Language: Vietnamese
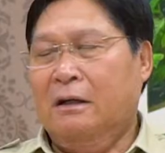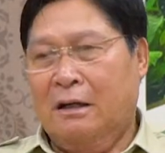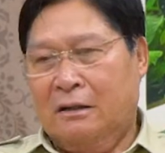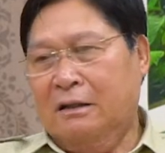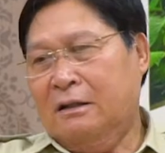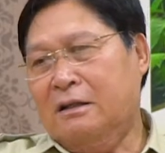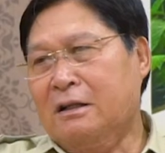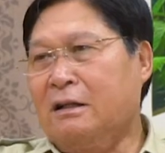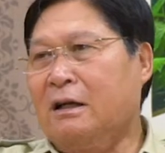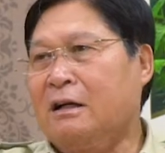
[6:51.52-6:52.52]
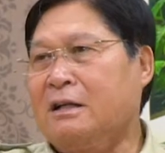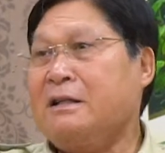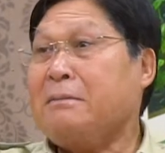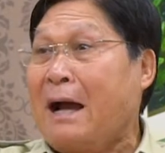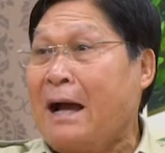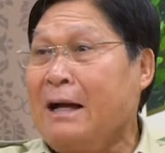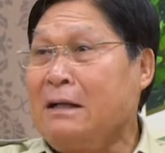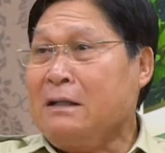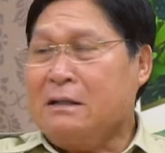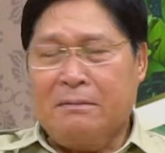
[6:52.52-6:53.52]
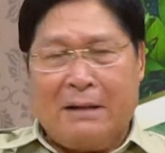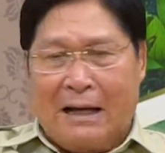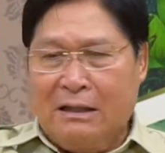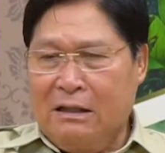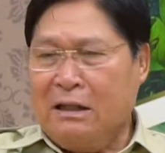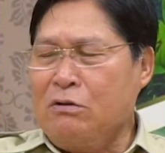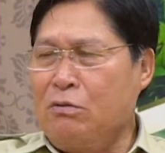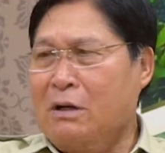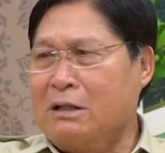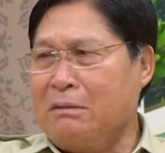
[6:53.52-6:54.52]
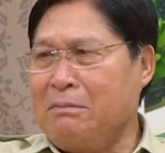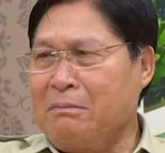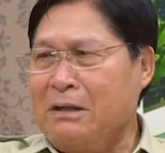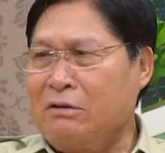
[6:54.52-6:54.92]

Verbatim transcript: à, thì thứ nhất là cái diếp cá diếp cá thì ta dùng hàng trăm năm nay